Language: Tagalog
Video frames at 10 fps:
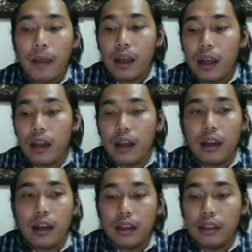
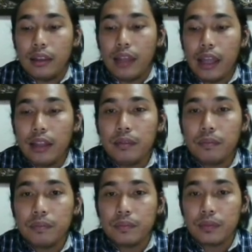uh, ah, 10
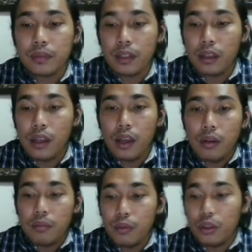
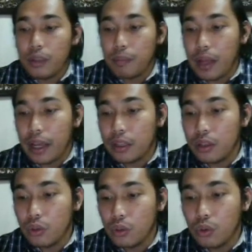multiplied
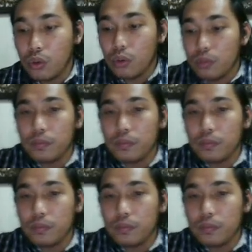to